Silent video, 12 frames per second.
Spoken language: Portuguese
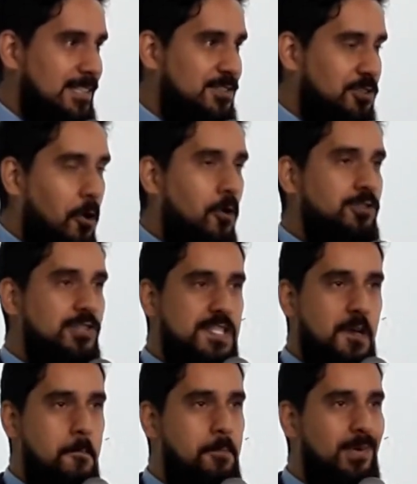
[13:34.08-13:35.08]
todo o
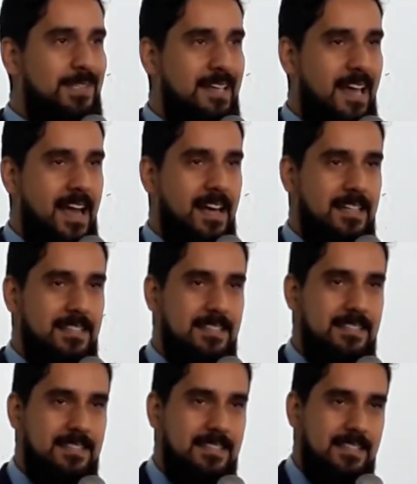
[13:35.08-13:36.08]
seu poder,
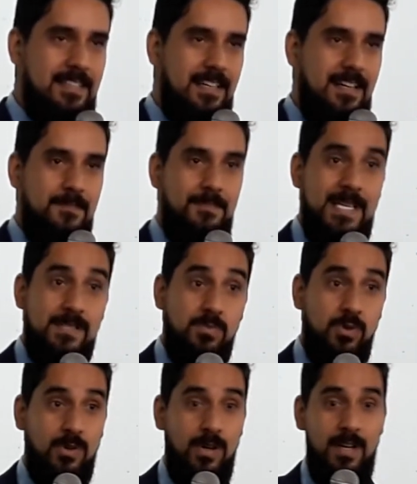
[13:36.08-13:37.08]

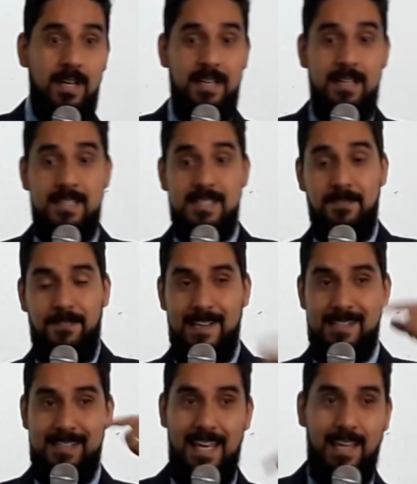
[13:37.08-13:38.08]
mesmo se
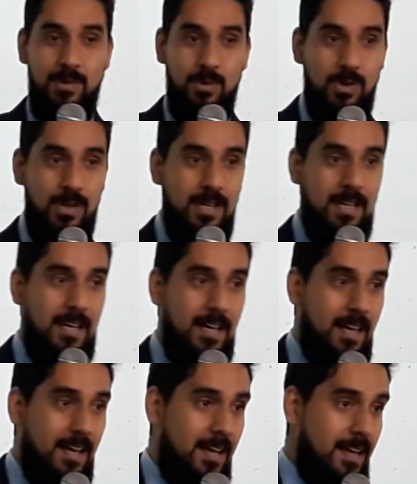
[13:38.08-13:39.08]
fazendo
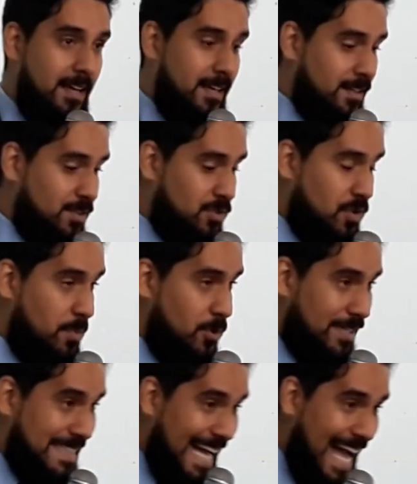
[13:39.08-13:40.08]

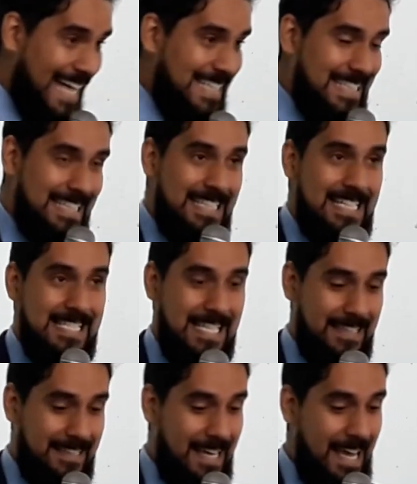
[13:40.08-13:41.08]
como carne aqui
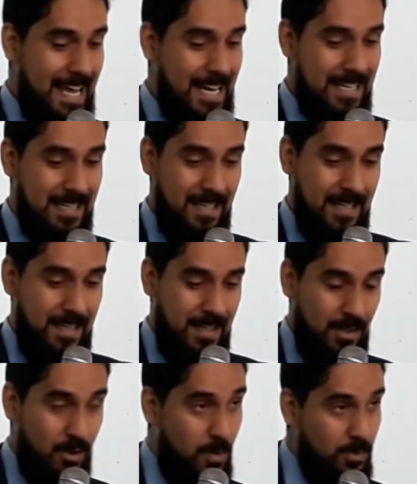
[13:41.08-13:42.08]
nessa terra,
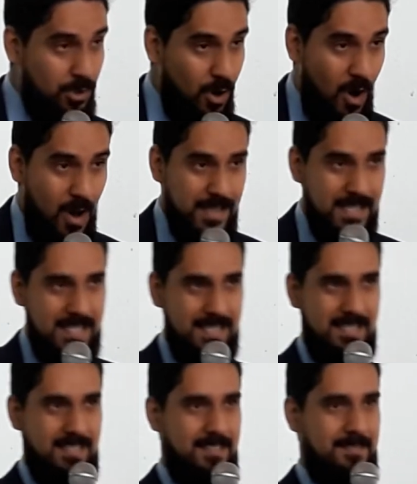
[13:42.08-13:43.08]
como
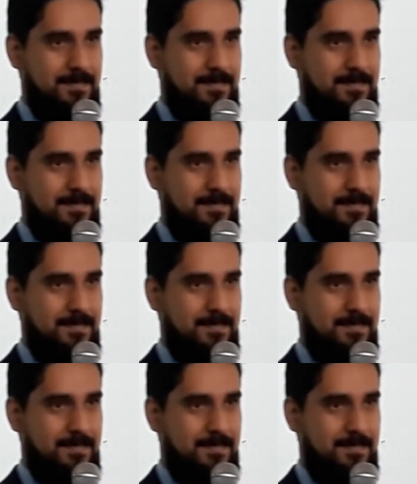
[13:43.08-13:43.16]
nós,